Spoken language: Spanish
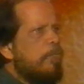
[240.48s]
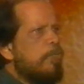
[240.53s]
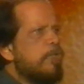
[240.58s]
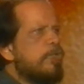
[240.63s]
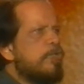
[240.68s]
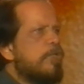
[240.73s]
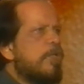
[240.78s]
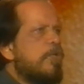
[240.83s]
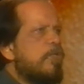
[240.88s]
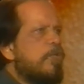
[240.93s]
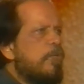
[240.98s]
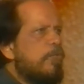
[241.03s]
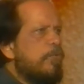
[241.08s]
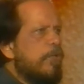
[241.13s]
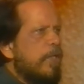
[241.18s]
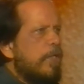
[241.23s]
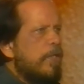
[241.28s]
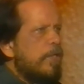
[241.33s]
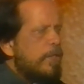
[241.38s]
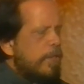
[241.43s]
una postura
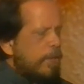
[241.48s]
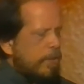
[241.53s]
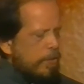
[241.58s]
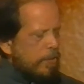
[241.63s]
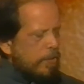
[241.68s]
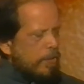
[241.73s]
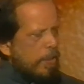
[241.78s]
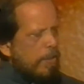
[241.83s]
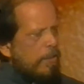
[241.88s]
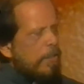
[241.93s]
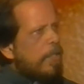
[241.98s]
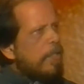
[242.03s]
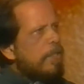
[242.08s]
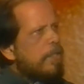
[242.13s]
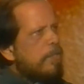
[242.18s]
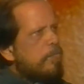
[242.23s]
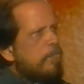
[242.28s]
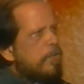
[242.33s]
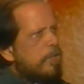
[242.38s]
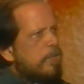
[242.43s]
cómoda,
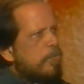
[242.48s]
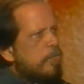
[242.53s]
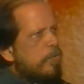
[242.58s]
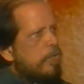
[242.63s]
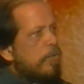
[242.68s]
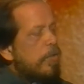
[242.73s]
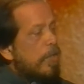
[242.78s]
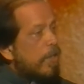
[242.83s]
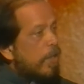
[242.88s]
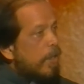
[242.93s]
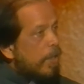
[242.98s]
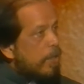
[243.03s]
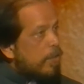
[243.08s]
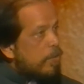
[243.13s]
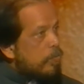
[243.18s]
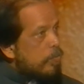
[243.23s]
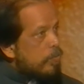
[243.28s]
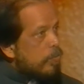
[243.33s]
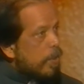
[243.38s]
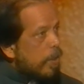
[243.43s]
centrarte mismo,
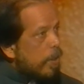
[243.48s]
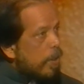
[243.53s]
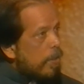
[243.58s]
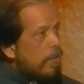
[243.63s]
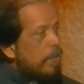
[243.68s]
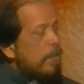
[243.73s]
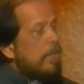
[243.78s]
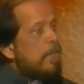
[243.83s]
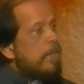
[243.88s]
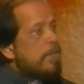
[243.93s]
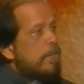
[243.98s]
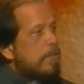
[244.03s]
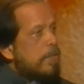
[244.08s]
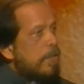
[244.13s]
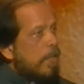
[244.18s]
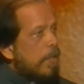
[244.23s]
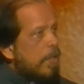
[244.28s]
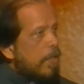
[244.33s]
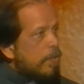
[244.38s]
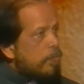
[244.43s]
estudiar,
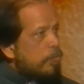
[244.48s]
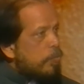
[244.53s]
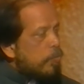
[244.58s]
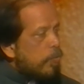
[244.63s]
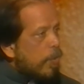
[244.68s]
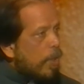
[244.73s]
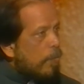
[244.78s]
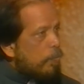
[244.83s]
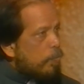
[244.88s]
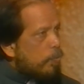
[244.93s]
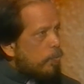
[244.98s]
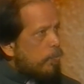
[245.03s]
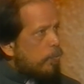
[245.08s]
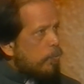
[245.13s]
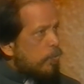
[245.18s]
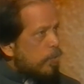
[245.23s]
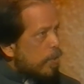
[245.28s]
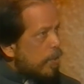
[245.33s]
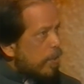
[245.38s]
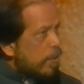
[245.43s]
sacar
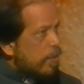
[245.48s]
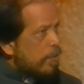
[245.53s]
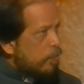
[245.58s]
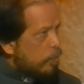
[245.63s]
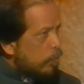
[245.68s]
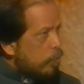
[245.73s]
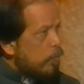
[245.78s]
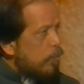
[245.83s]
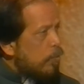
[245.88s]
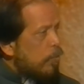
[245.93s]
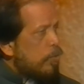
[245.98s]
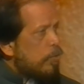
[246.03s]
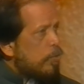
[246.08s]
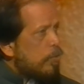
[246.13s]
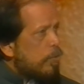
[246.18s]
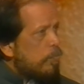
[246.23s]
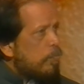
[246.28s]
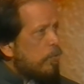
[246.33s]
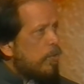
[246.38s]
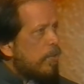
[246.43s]
apuntes,
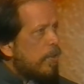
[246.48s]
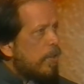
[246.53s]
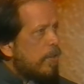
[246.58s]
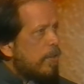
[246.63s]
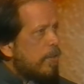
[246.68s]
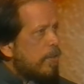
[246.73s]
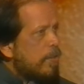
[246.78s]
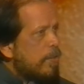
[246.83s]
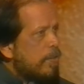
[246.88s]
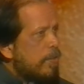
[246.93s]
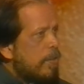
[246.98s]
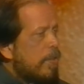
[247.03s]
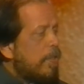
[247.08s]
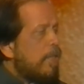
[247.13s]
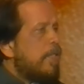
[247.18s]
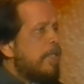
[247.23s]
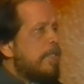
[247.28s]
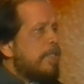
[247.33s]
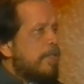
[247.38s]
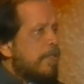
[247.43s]
puntos importantes,
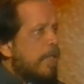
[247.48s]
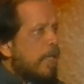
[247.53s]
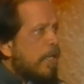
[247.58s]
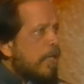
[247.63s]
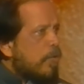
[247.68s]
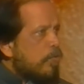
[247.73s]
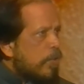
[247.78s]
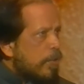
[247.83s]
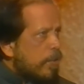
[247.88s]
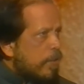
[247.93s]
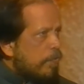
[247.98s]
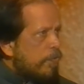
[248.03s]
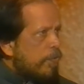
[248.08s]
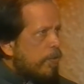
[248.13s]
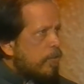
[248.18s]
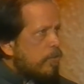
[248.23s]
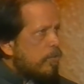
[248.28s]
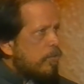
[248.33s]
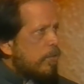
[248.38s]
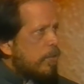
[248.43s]
sacar una
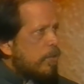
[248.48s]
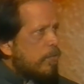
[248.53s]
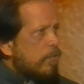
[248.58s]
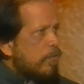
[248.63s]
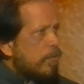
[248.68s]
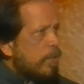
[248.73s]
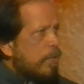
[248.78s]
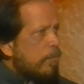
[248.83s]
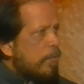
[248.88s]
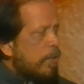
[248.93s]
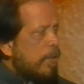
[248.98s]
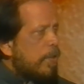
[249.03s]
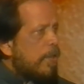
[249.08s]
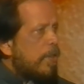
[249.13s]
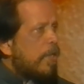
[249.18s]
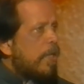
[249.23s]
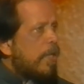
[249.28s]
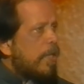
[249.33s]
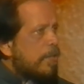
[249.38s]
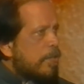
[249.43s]
definición de tu tema,
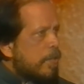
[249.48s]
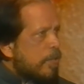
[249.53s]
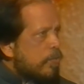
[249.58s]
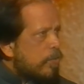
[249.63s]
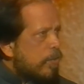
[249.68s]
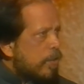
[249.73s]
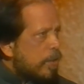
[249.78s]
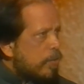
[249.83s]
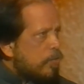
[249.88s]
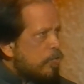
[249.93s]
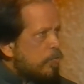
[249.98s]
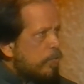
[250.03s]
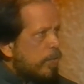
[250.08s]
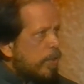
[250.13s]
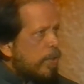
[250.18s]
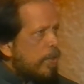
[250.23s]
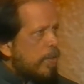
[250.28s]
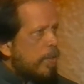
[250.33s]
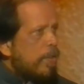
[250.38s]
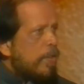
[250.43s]
hacer un
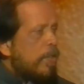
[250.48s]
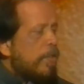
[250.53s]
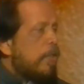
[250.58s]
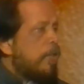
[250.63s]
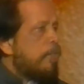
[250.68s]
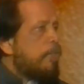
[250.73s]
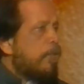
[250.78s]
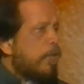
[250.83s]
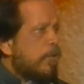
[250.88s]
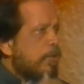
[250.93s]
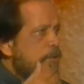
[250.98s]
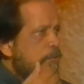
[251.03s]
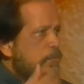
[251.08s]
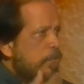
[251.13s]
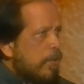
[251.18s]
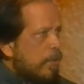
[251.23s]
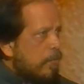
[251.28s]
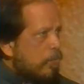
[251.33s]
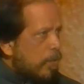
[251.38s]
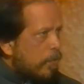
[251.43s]
resumen,
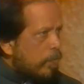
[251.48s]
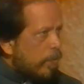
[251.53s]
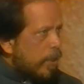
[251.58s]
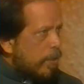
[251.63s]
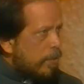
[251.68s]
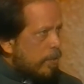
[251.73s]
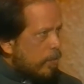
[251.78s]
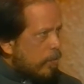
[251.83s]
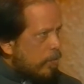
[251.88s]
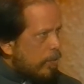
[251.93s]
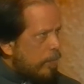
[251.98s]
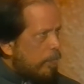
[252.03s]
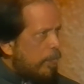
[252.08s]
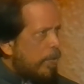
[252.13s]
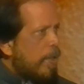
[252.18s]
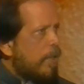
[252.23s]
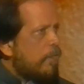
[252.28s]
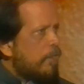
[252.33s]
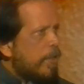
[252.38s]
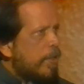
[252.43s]
próximo de volver a hacerlo
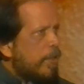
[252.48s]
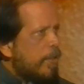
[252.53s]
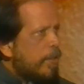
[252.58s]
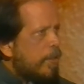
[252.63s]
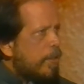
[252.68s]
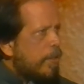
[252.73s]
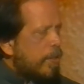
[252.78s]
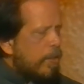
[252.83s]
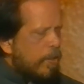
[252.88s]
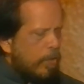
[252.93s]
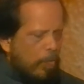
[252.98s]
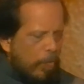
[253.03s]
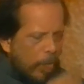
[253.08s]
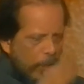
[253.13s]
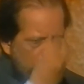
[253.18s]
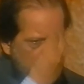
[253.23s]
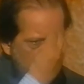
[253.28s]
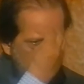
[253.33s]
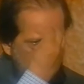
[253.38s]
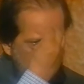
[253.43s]
en breve,
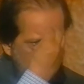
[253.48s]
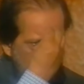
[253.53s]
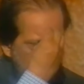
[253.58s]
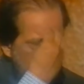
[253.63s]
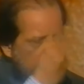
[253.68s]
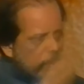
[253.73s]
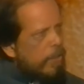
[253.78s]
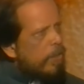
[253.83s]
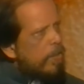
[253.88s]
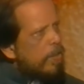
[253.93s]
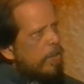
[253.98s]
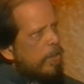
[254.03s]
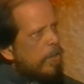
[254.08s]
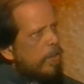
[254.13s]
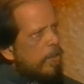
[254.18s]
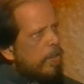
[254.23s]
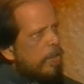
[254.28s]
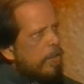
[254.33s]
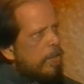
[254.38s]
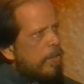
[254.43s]
guardar todo aquí.
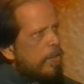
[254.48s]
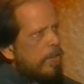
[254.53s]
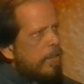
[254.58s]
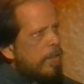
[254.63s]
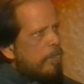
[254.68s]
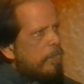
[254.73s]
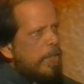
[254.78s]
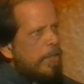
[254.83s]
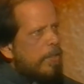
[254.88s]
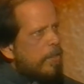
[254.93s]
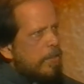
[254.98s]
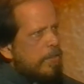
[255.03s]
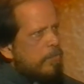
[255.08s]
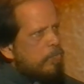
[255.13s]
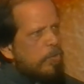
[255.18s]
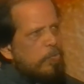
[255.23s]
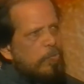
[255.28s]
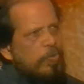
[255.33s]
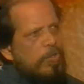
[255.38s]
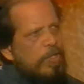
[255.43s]
La mente
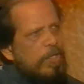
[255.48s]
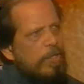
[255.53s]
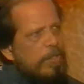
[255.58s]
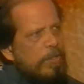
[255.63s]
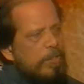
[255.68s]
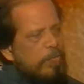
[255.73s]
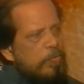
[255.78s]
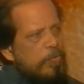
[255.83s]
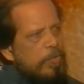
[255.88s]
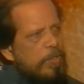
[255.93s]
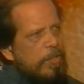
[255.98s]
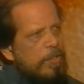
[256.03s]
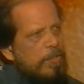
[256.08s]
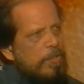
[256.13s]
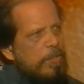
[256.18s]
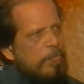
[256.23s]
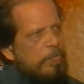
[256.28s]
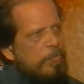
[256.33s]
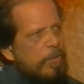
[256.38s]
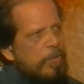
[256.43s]
es muy potente, puede
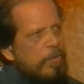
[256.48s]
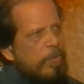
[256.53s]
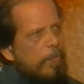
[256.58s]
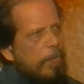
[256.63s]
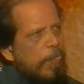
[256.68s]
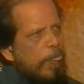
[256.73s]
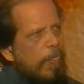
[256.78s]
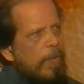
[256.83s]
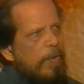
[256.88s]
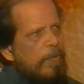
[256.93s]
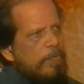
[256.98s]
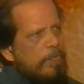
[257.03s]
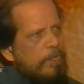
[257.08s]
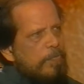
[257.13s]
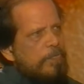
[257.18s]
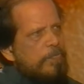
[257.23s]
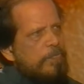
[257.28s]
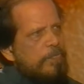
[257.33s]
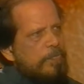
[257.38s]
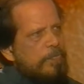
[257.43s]
hacer. La mente es muy
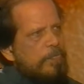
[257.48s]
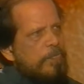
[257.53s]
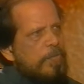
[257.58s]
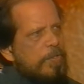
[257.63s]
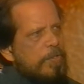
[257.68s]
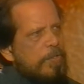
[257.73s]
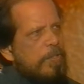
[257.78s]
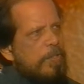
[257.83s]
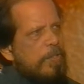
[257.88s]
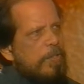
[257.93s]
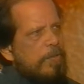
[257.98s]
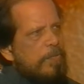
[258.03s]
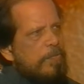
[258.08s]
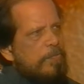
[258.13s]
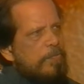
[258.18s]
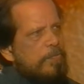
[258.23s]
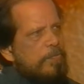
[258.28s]
potente. Sí.